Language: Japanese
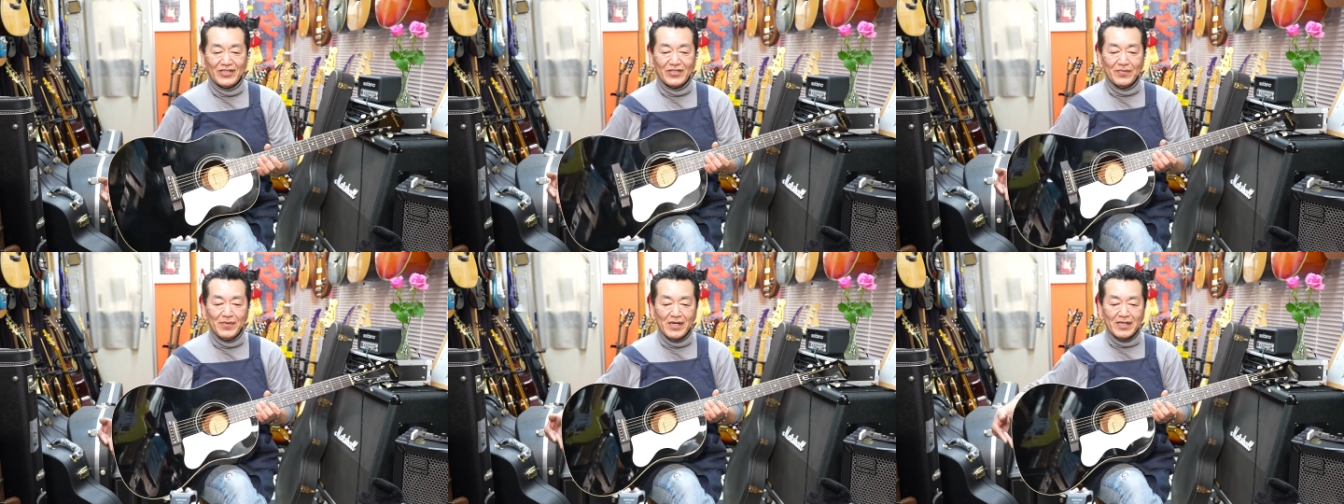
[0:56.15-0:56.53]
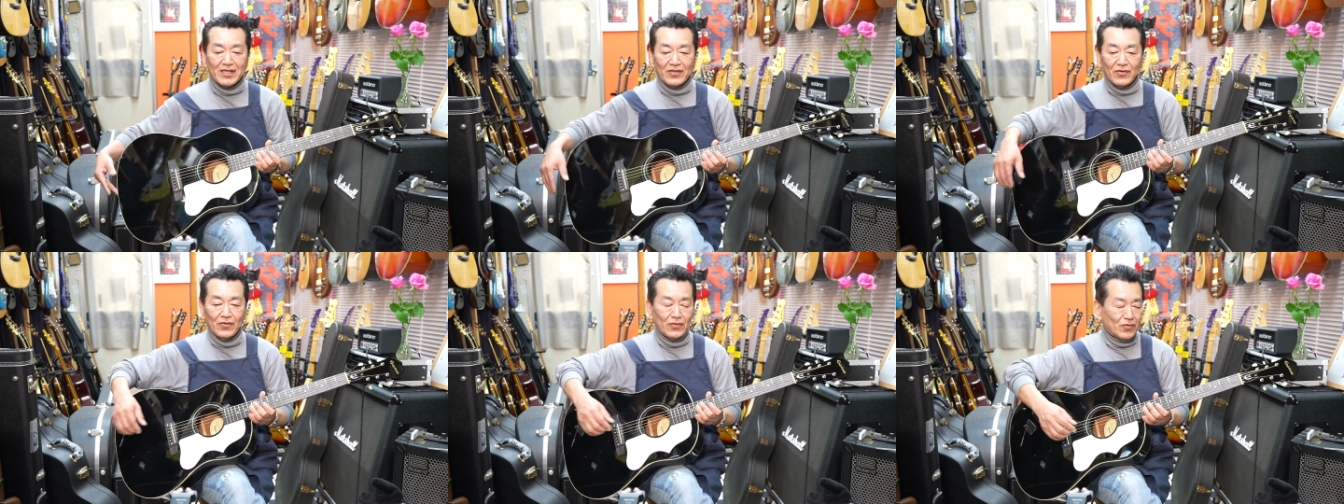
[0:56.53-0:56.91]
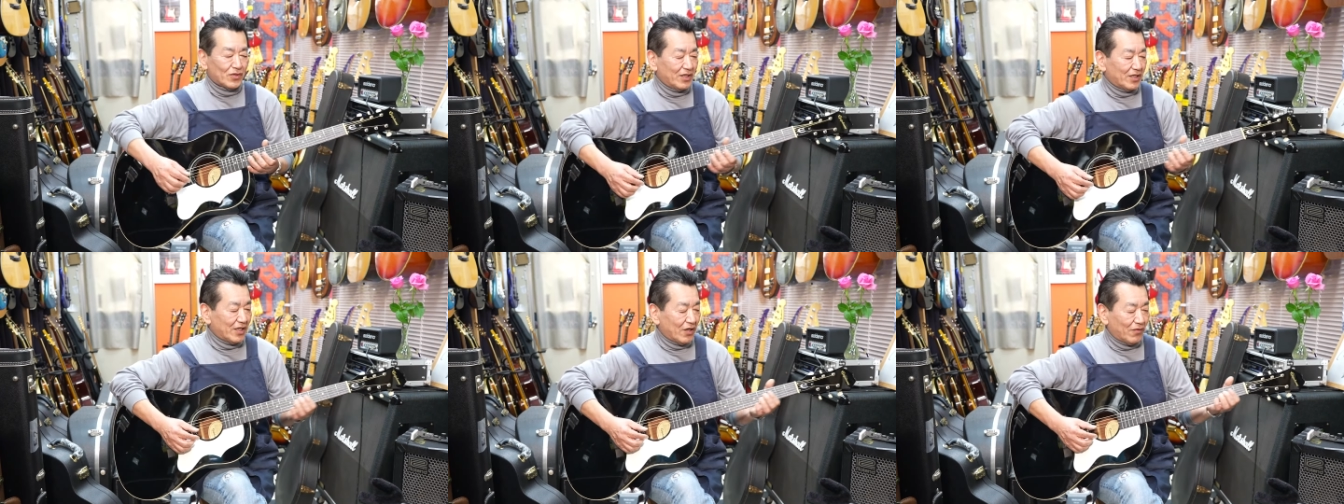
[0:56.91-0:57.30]
ズバリ今日の
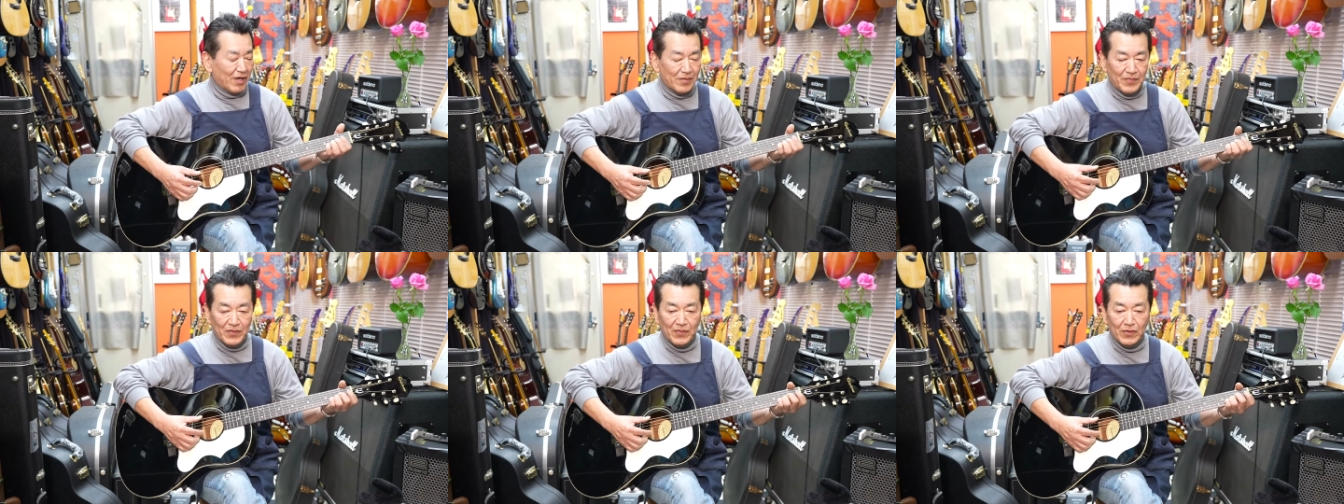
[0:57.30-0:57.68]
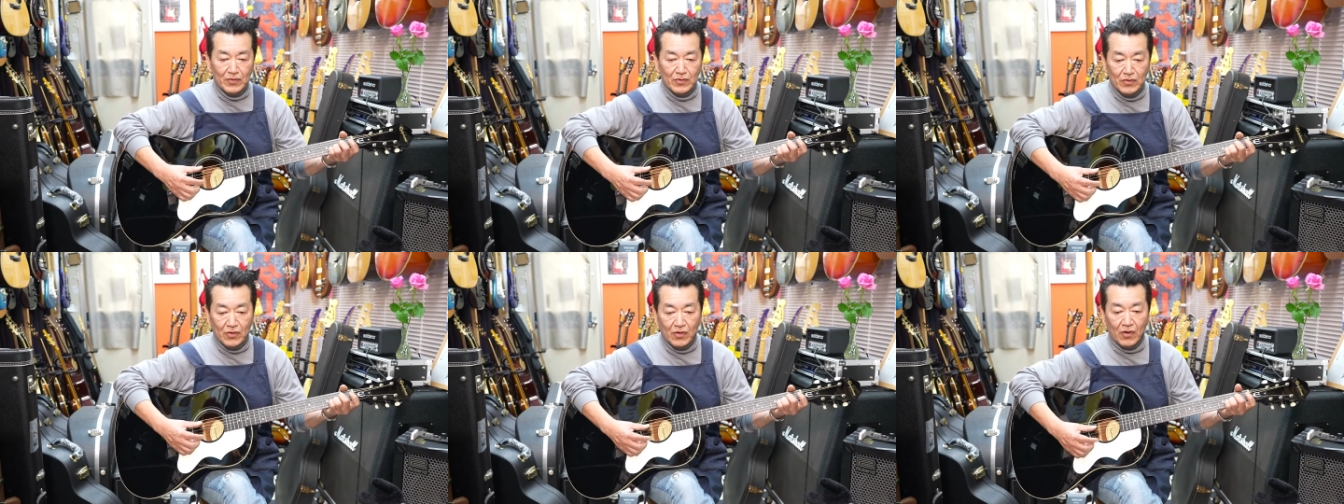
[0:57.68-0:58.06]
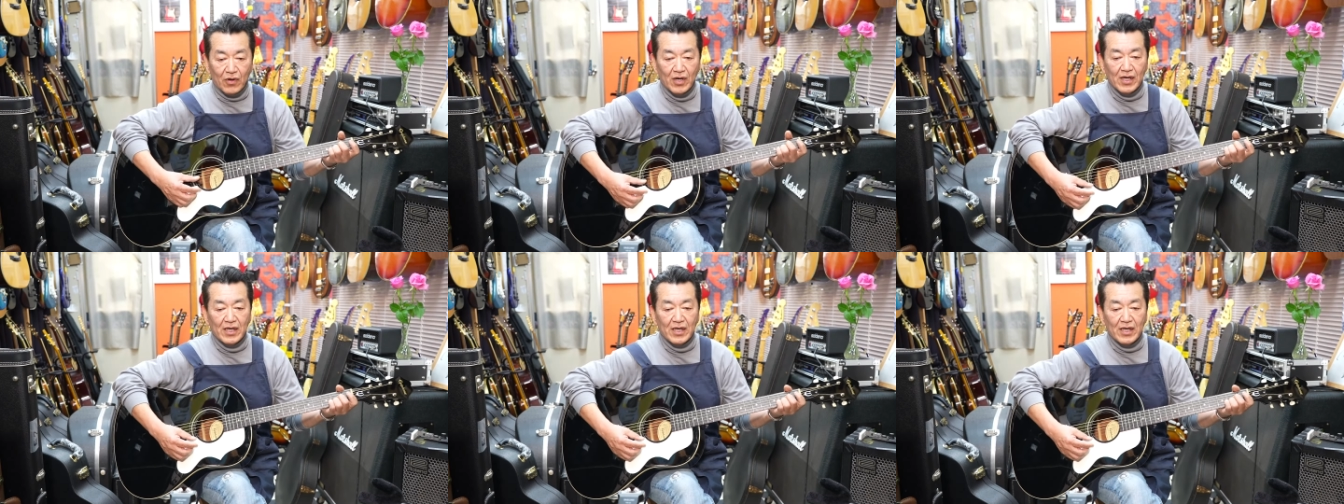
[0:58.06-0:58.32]
ギターはエピフォンの